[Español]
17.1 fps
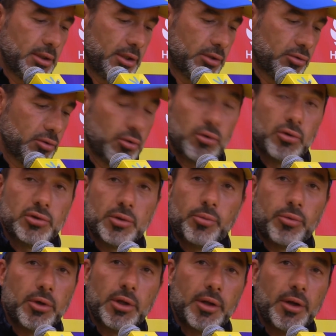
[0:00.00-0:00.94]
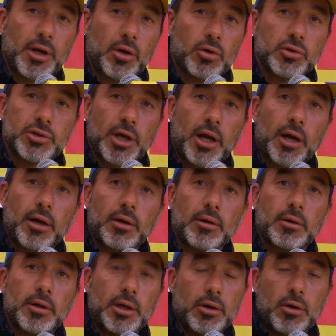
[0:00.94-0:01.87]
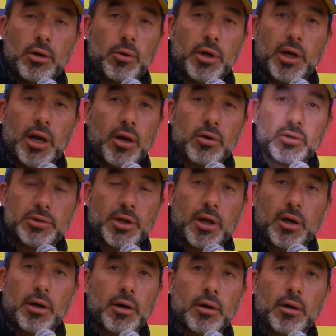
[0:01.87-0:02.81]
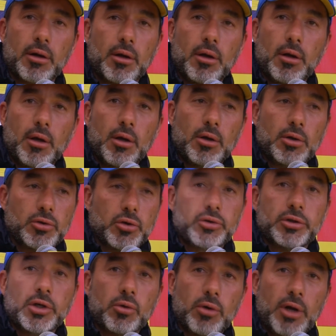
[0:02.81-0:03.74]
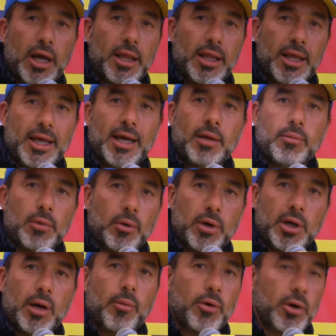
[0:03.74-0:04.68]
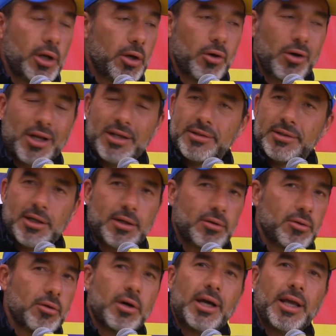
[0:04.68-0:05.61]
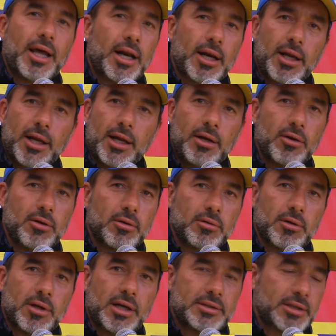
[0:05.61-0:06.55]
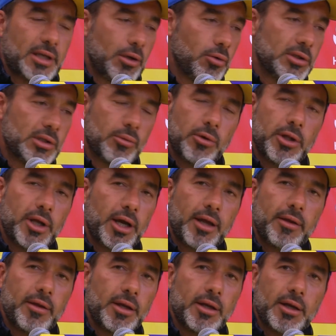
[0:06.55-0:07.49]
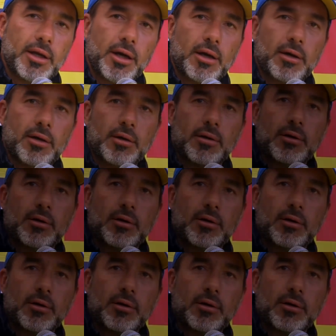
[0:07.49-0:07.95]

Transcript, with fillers: eso no se puede negociar y no lo voy a negociar yo tengo una idea y me voy a morir con ella, no hay arreglo, hasta el último día que dirija.